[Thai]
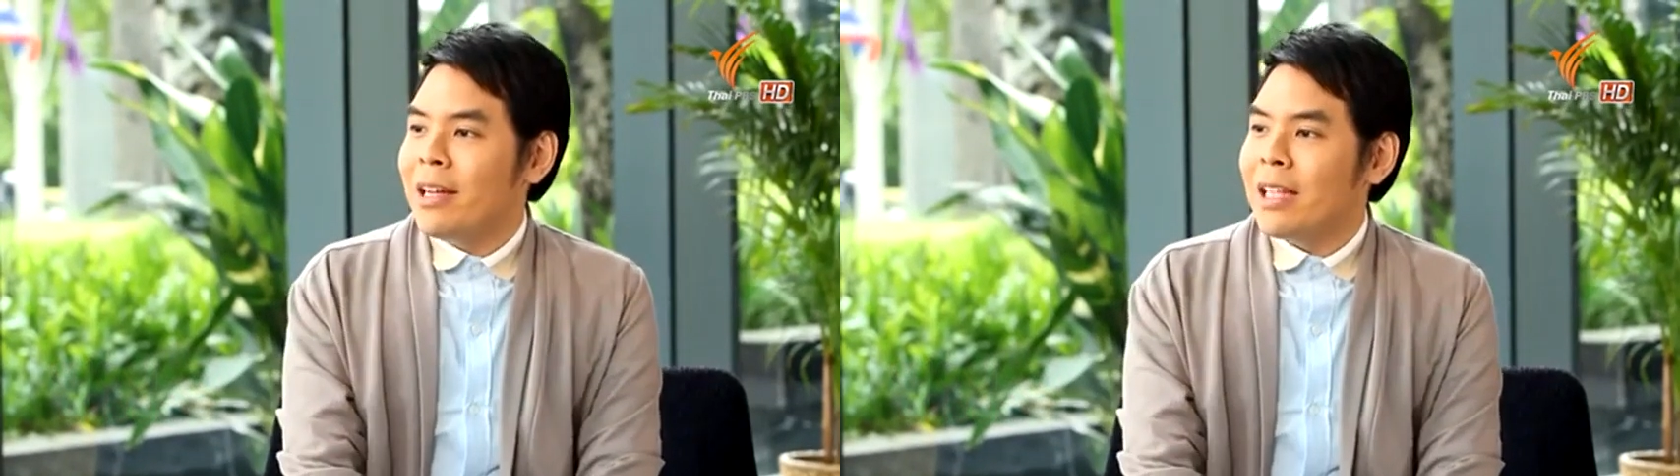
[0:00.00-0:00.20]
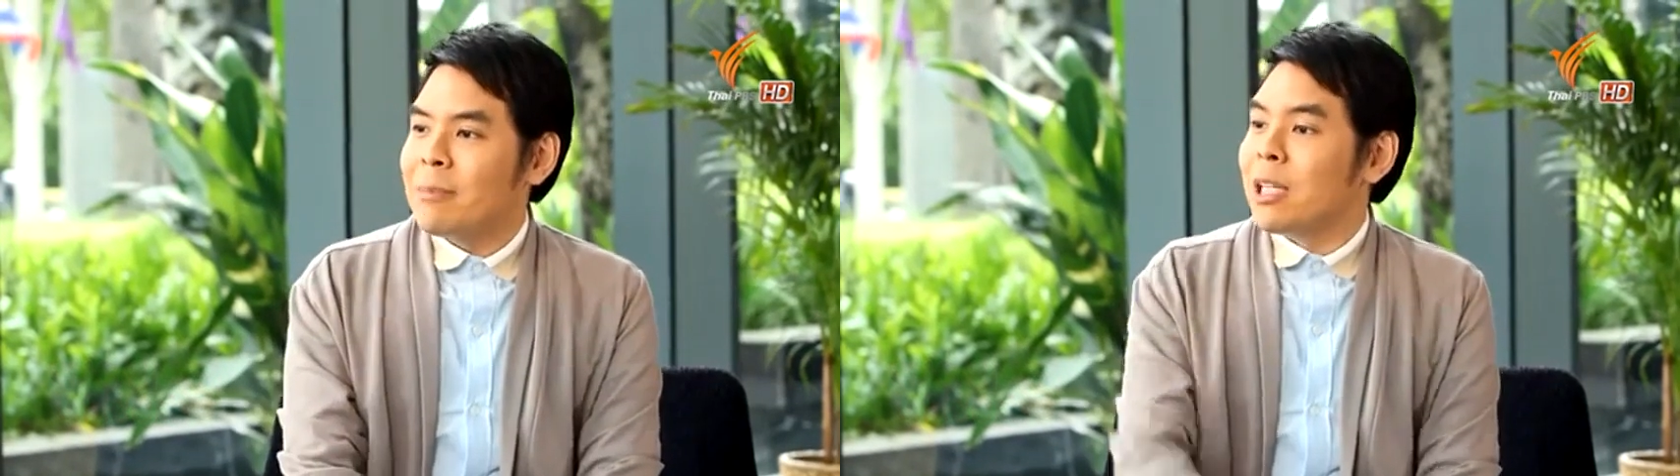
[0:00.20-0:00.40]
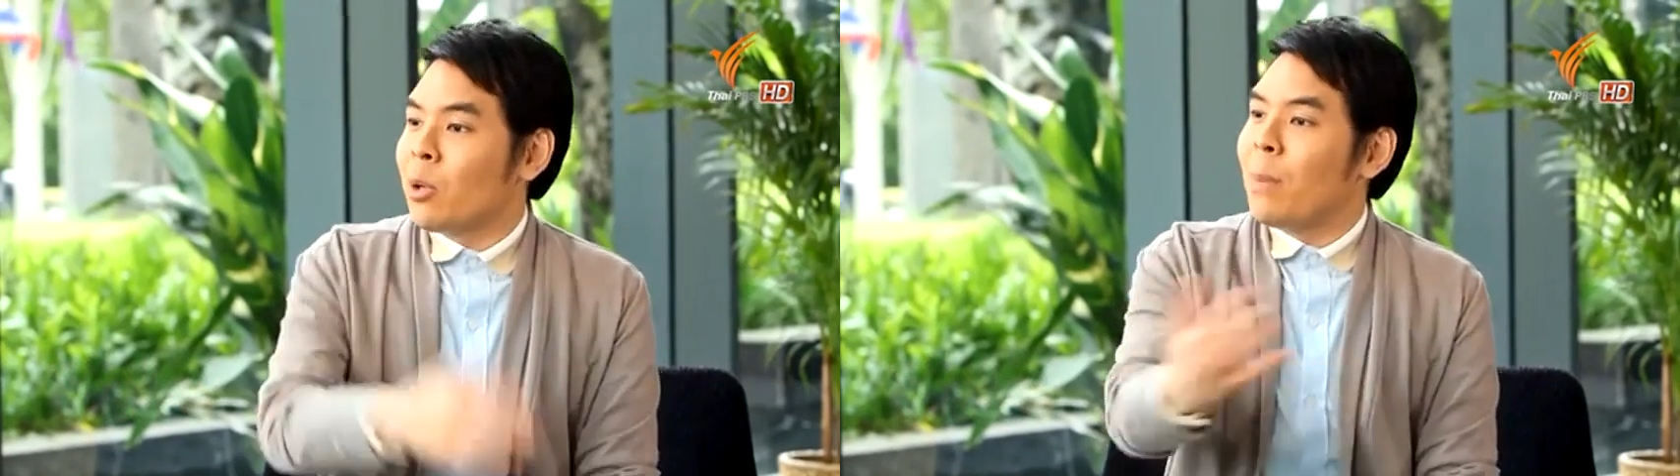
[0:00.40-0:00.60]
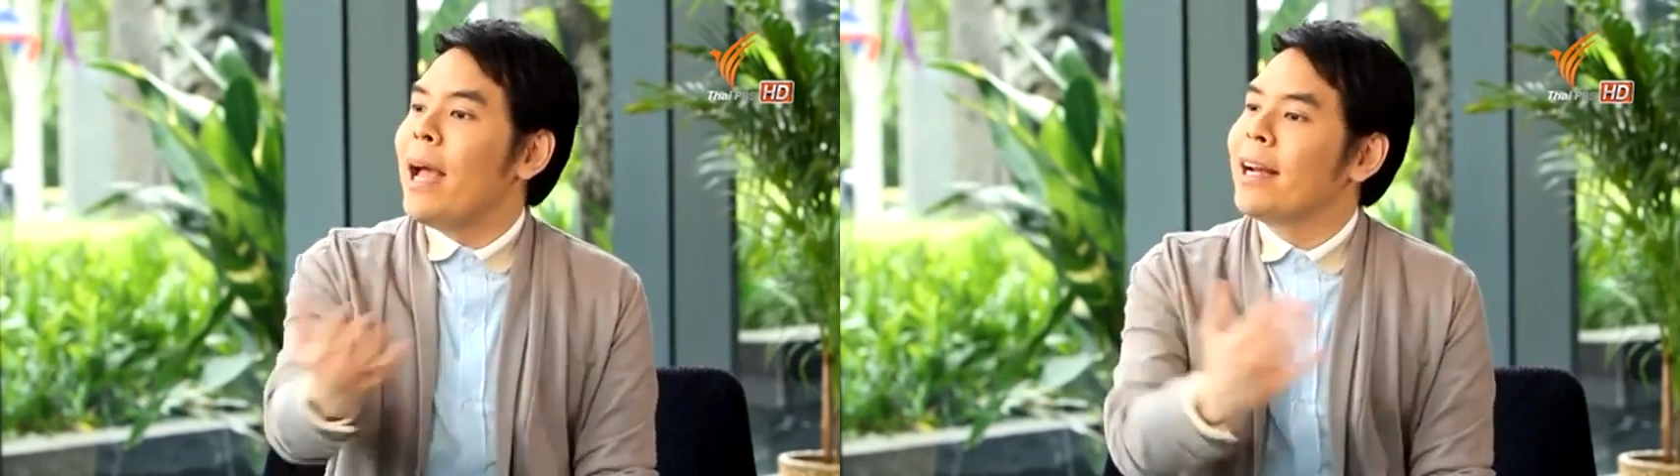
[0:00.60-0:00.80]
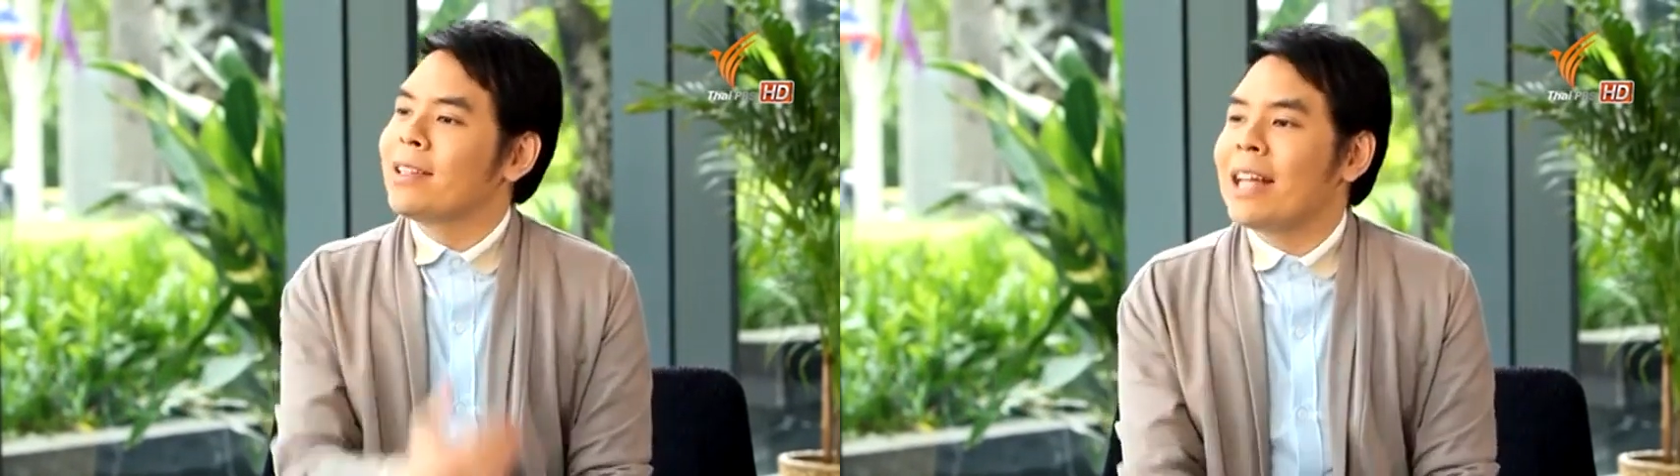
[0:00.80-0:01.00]
ก็ตามสัตวแพ
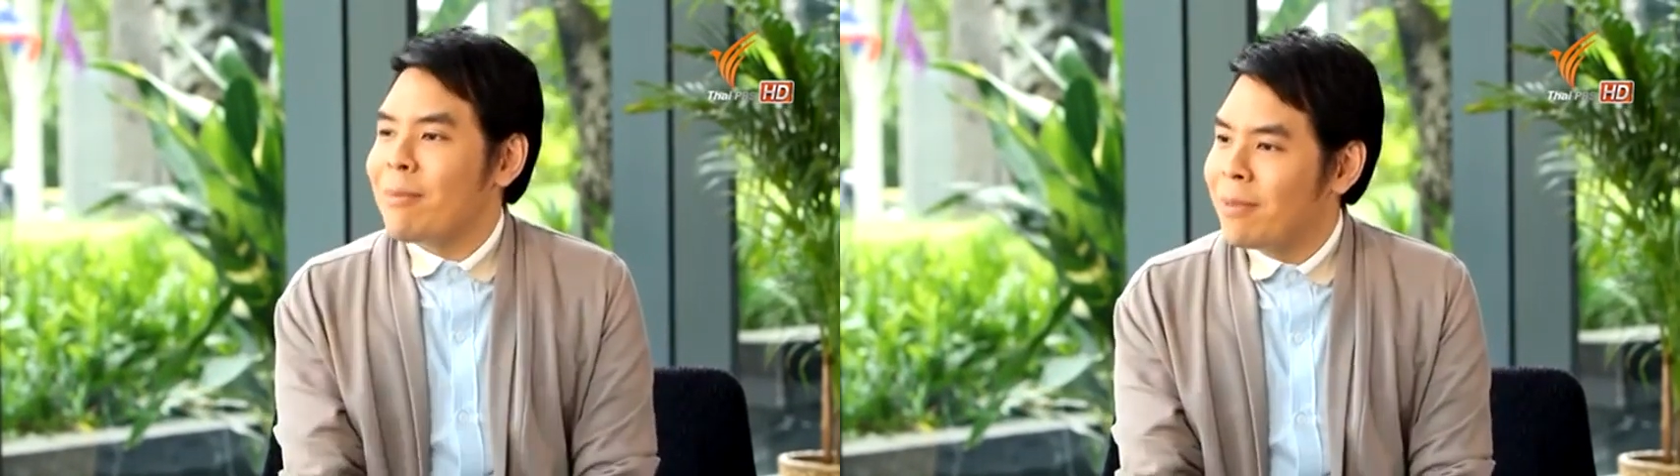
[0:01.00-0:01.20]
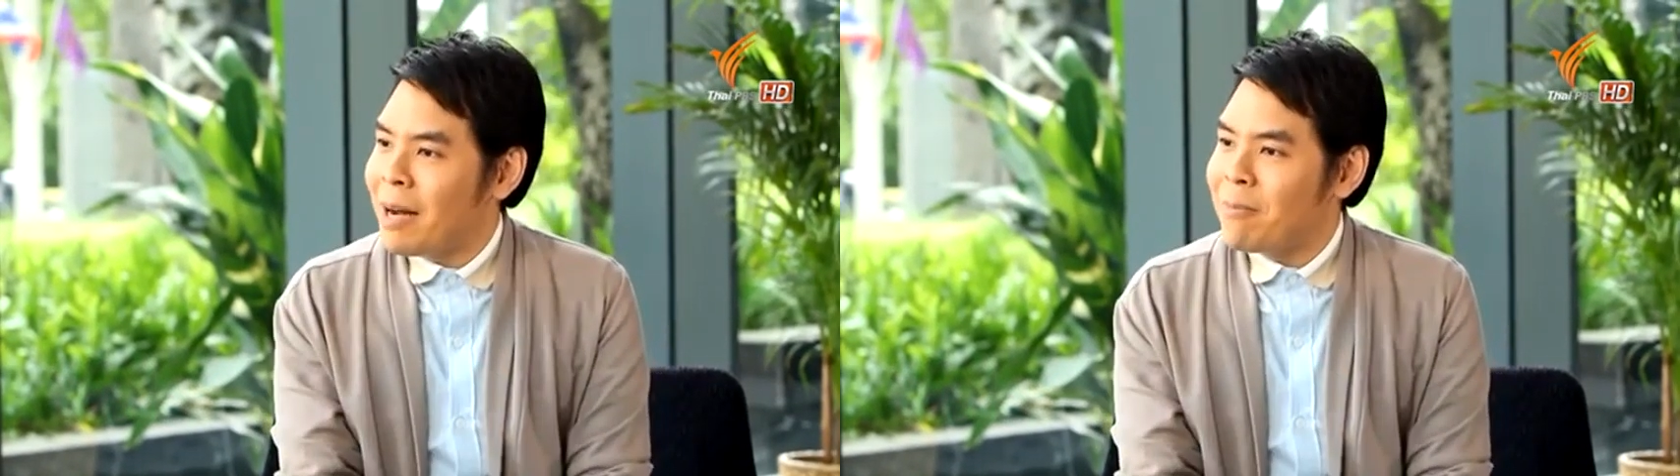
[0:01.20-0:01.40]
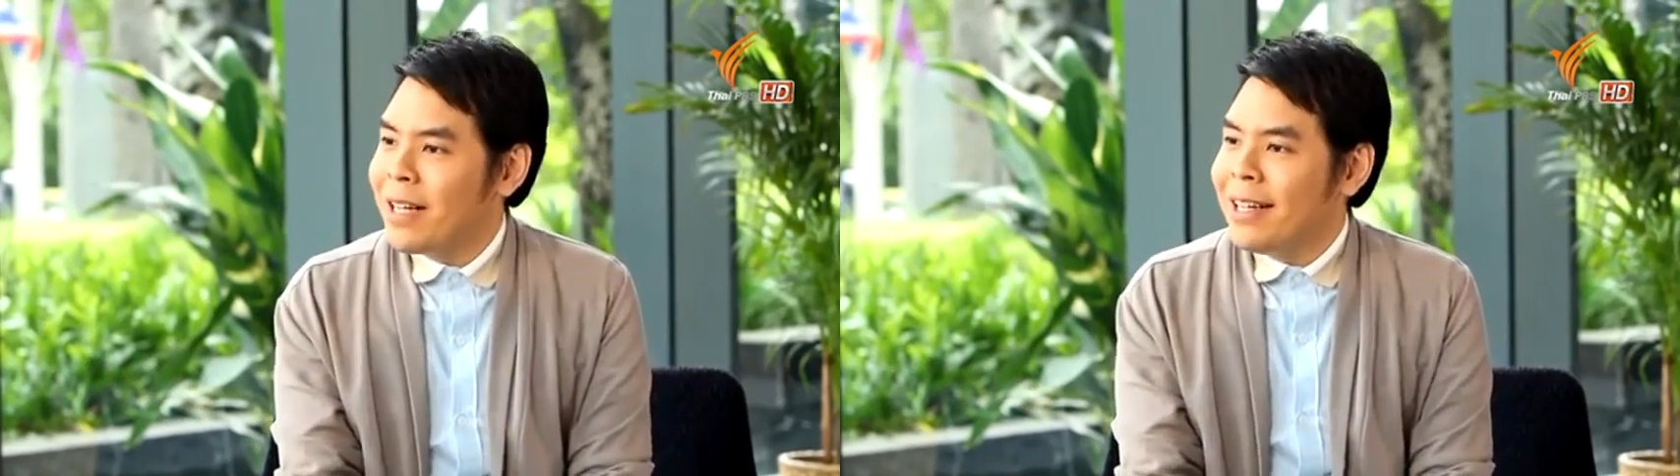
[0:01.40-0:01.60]
ทย์ก็ตามครับ